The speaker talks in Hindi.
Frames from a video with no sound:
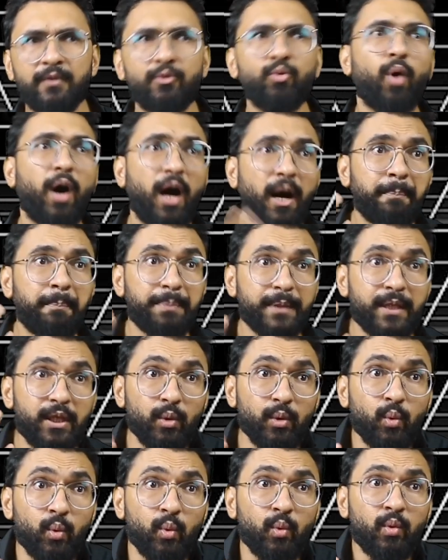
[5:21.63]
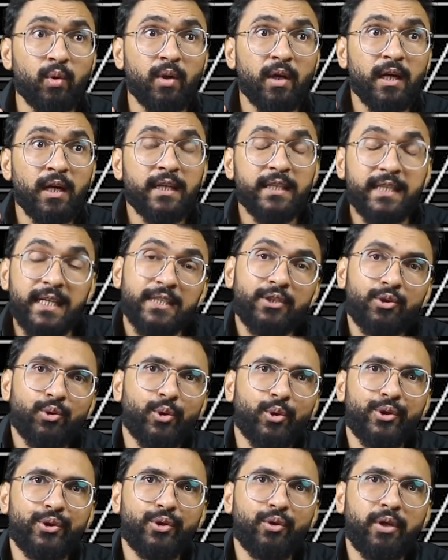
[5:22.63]
तो आप क्यों ये
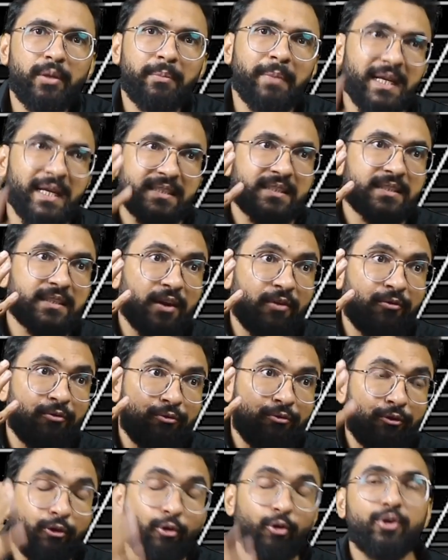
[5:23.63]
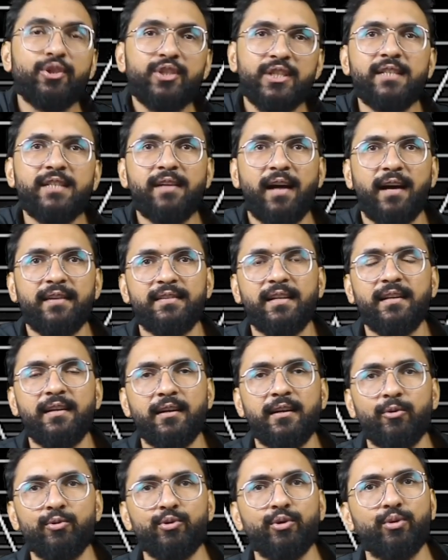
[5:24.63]
सोचते हो कि मैं सिर्फ वो चीज़ हासिल
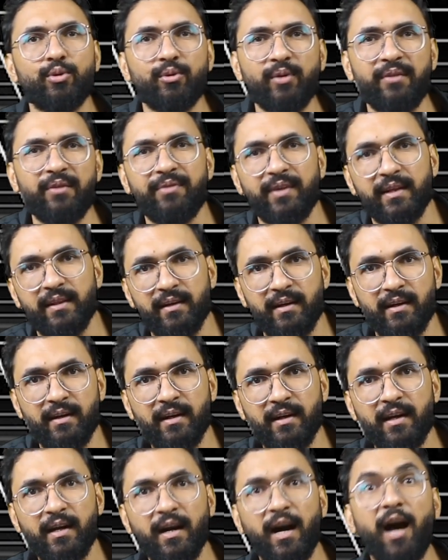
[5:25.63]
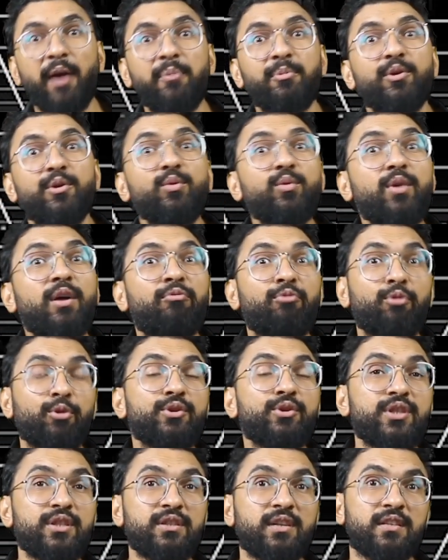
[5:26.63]
करूं जो थोड़ा फ़ायदा है आप क्यों ना वो
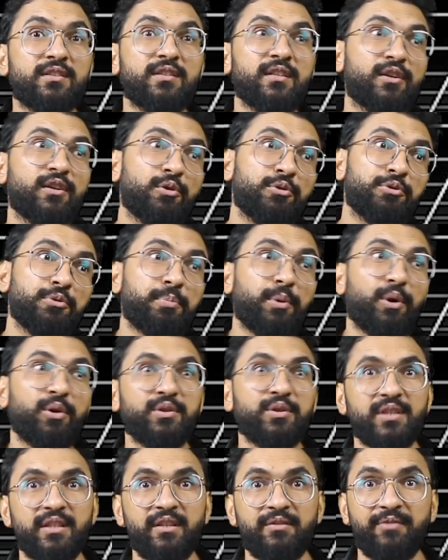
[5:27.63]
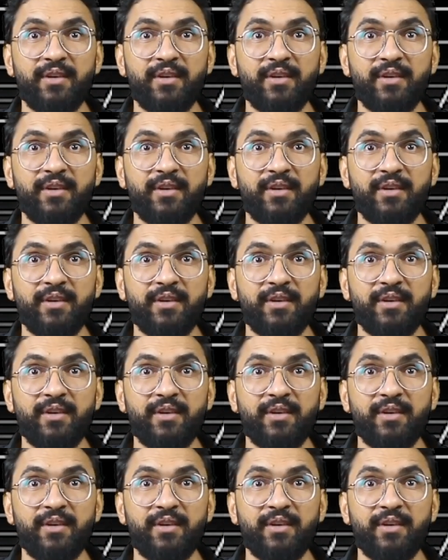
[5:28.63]
चीज़ हासिल करो जो बहुत ज़्यादा